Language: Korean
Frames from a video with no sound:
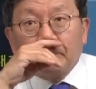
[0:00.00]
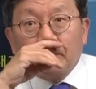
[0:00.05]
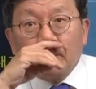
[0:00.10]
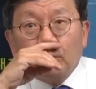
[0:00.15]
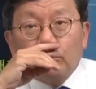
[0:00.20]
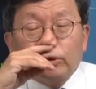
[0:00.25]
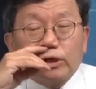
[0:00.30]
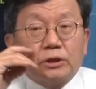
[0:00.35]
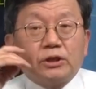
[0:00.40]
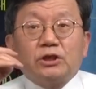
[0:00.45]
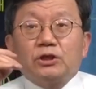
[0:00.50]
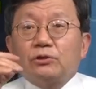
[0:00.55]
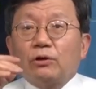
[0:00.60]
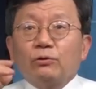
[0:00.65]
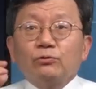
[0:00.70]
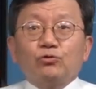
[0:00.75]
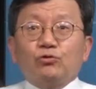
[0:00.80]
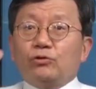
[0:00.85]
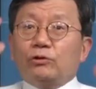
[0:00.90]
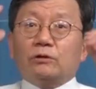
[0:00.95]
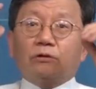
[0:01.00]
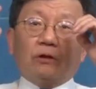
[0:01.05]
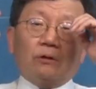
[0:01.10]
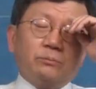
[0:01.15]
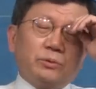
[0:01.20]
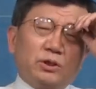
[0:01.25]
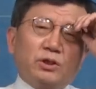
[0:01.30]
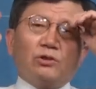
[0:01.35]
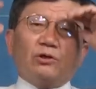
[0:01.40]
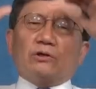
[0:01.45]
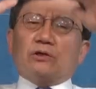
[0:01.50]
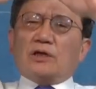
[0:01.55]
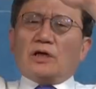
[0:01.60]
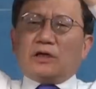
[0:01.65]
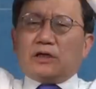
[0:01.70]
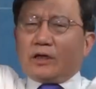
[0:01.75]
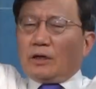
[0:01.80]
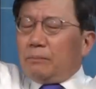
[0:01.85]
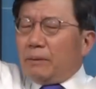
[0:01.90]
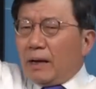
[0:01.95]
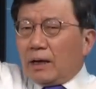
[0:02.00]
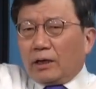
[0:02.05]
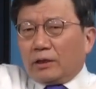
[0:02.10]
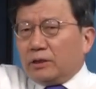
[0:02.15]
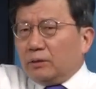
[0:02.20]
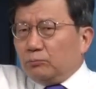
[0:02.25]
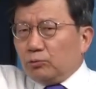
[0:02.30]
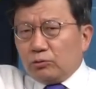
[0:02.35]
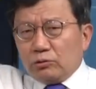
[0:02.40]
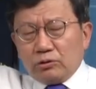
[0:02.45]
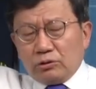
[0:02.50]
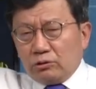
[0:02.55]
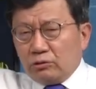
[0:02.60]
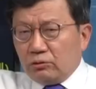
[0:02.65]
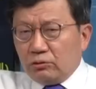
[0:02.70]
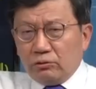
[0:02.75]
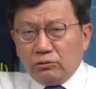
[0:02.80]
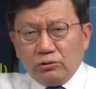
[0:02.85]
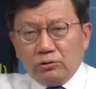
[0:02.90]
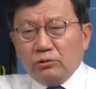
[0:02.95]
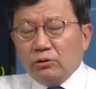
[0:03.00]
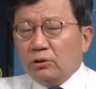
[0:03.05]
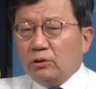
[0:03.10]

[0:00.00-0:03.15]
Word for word: 우리가 지성주의 그럼 지성이라는 게 바깥에 무슨 큰